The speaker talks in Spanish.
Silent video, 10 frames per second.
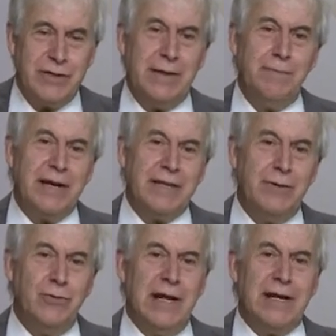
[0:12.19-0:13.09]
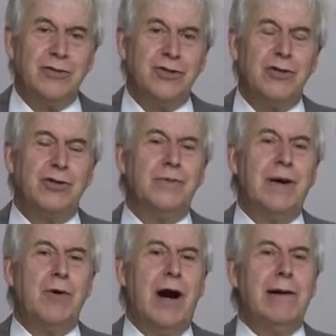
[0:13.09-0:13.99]
En particular, nosotros nos
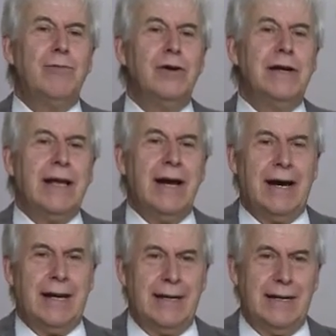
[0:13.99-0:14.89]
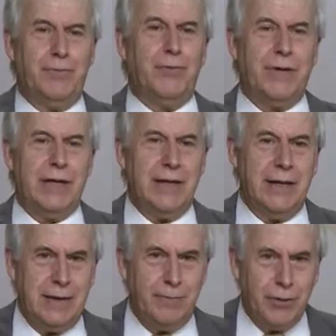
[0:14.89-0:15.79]
vamos a volcar en poder,
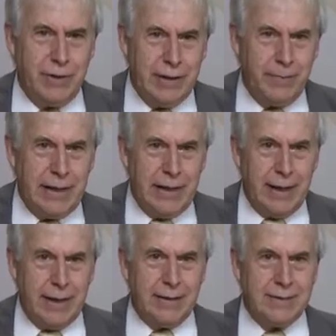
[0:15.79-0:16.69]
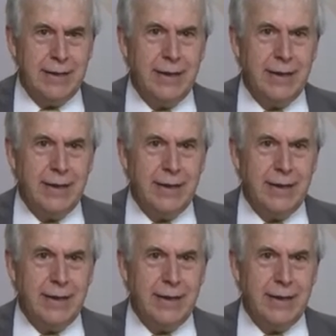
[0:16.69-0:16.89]
en poder explicarles